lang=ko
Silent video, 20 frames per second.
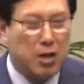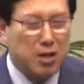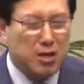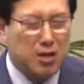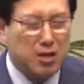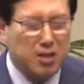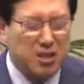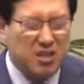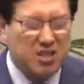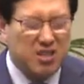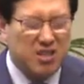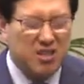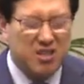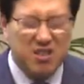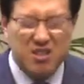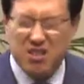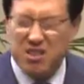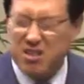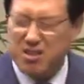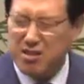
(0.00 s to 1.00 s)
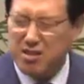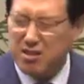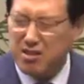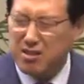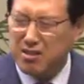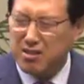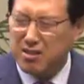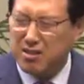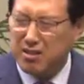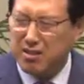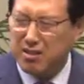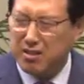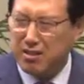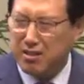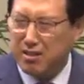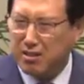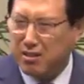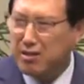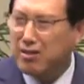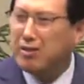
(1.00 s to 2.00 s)
그
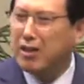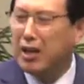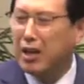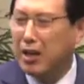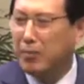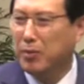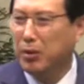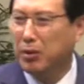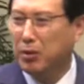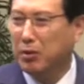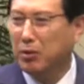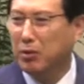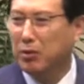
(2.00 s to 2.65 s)
큰 사람으로